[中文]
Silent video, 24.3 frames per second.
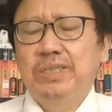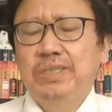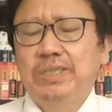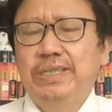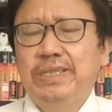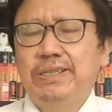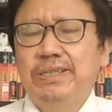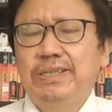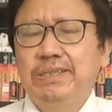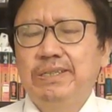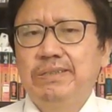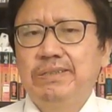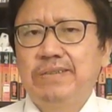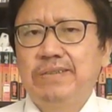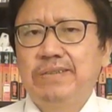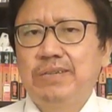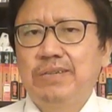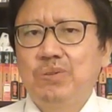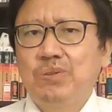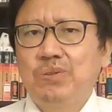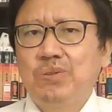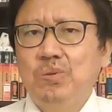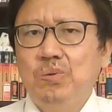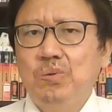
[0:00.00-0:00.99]
等等，在
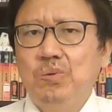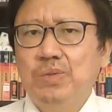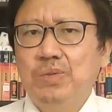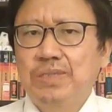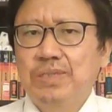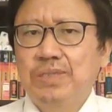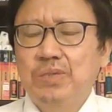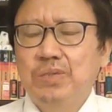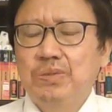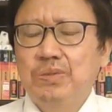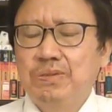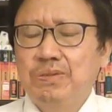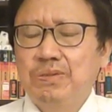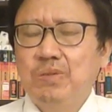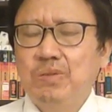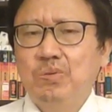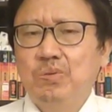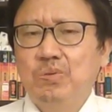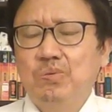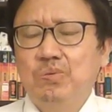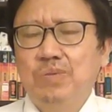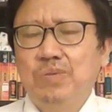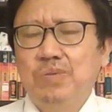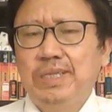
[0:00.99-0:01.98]
中国都受
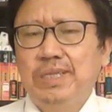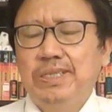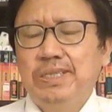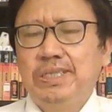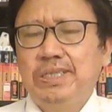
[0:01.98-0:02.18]
阻。